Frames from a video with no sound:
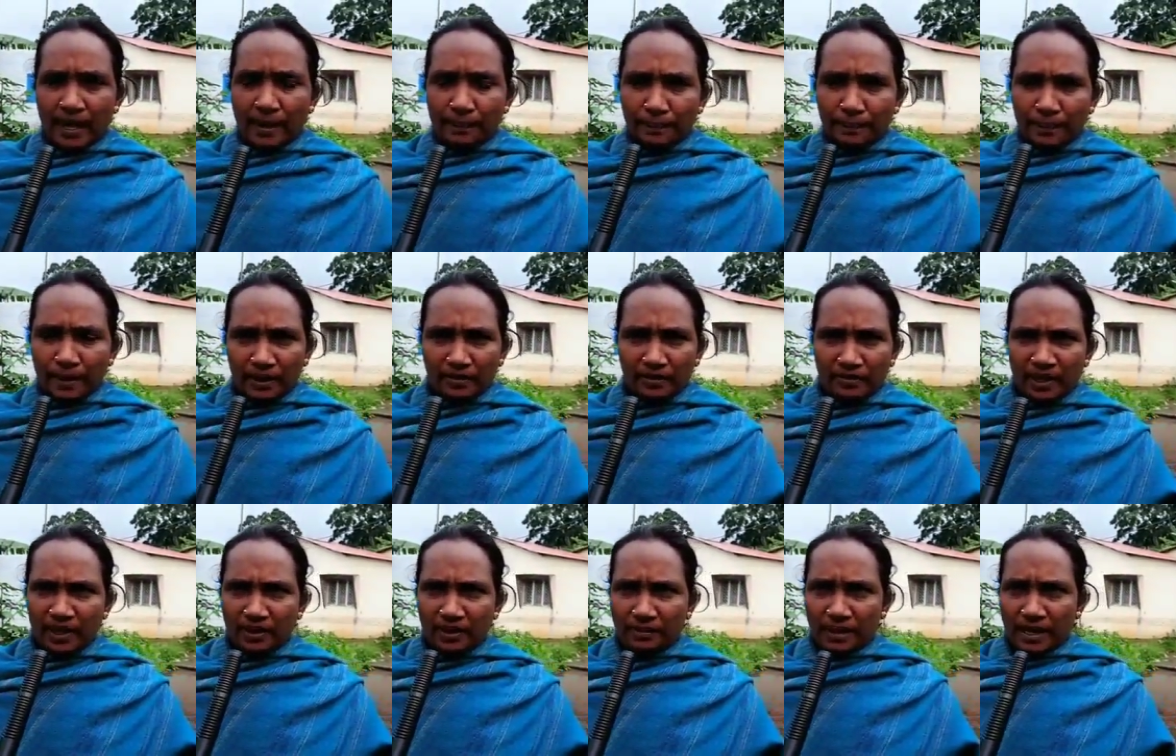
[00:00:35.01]
எண்பது
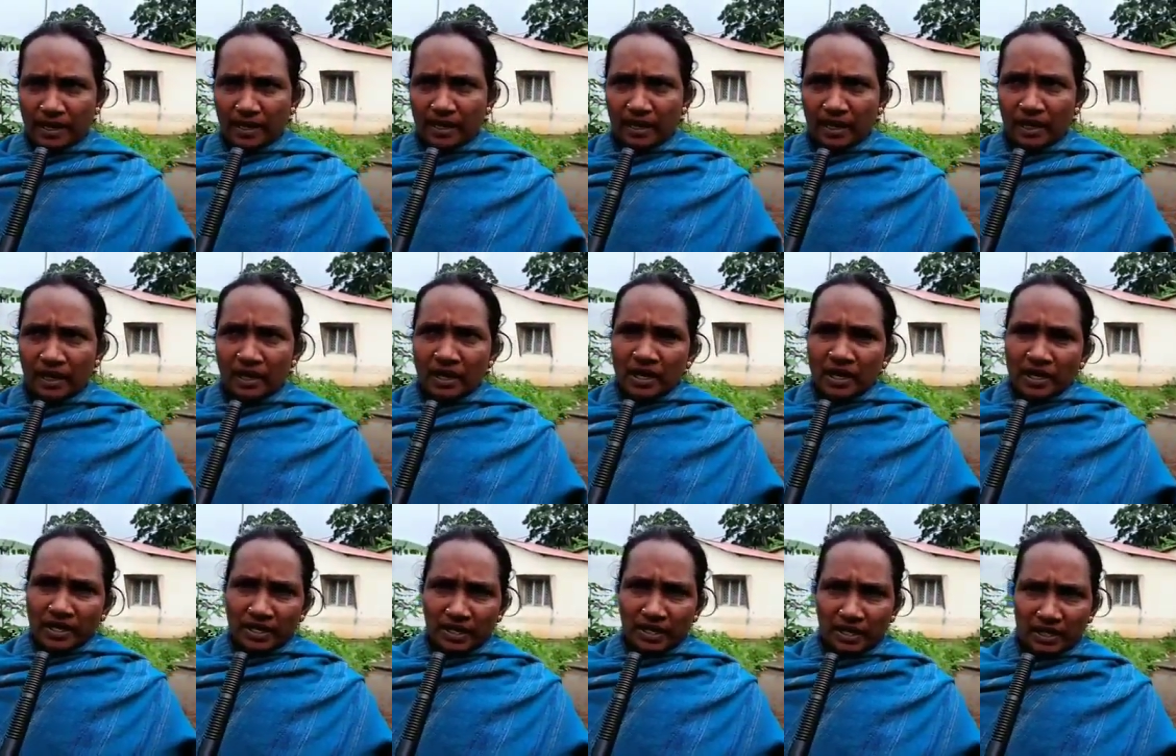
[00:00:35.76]
வீடு மேலே
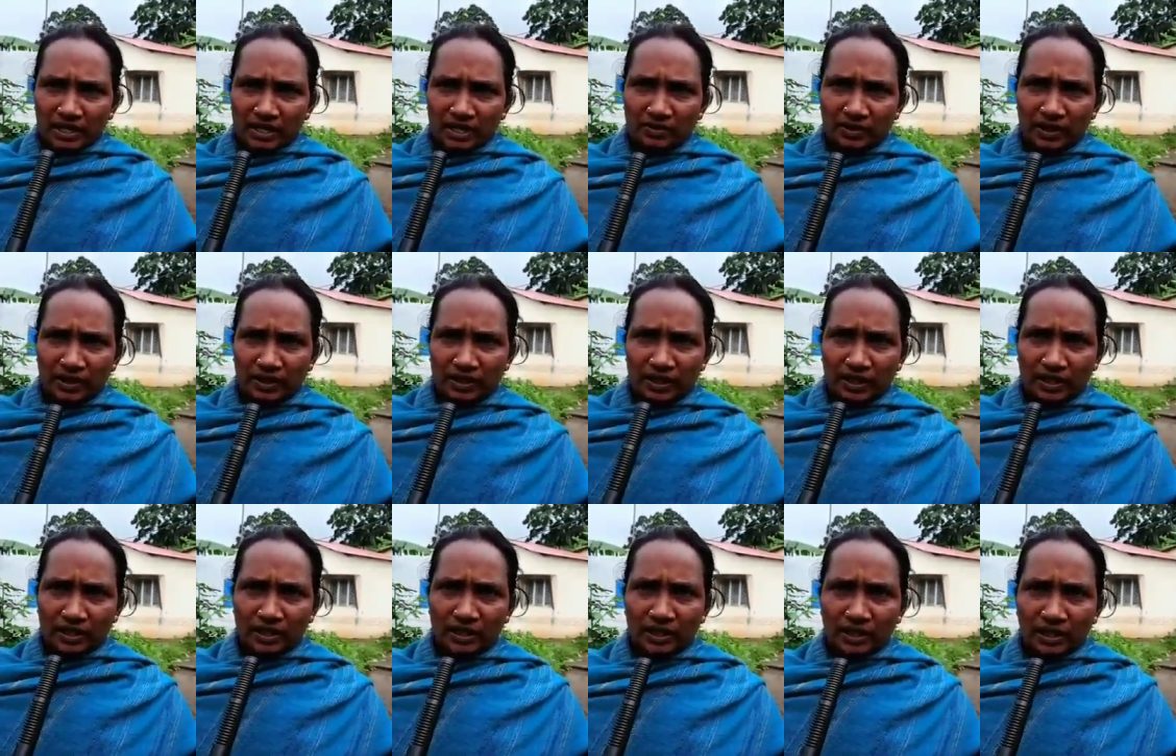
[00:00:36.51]
இடிஞ்சு
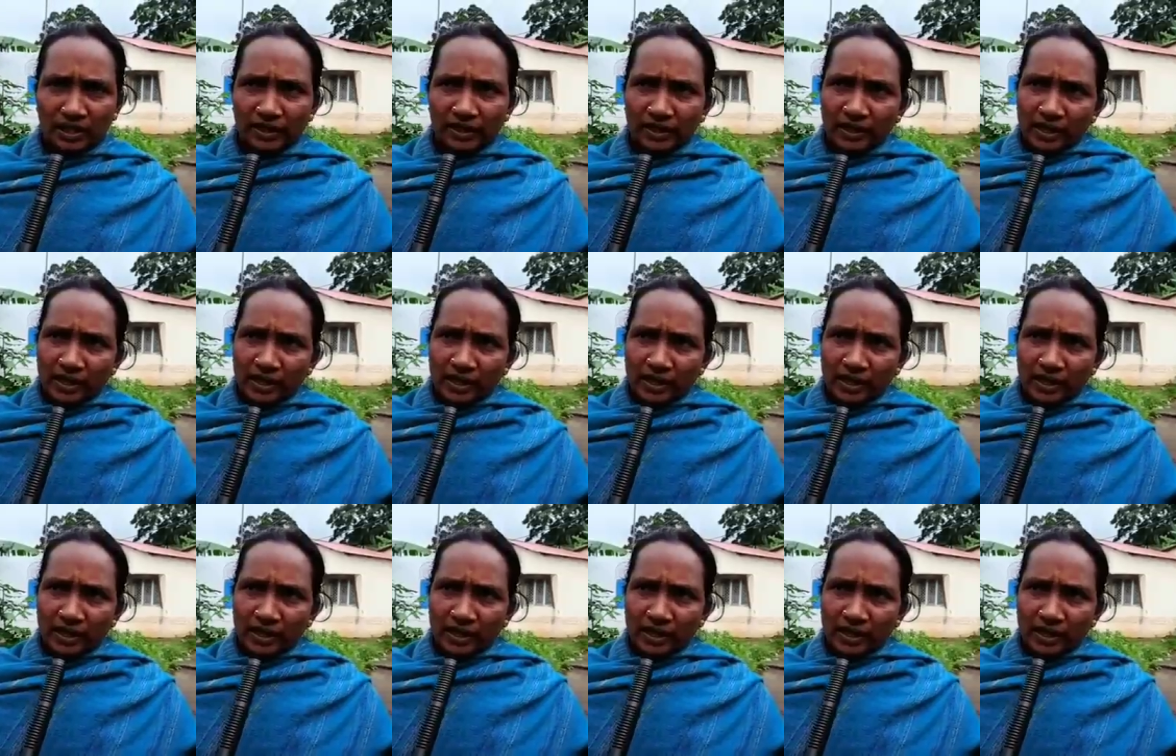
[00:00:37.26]
விழுந்திருக்கு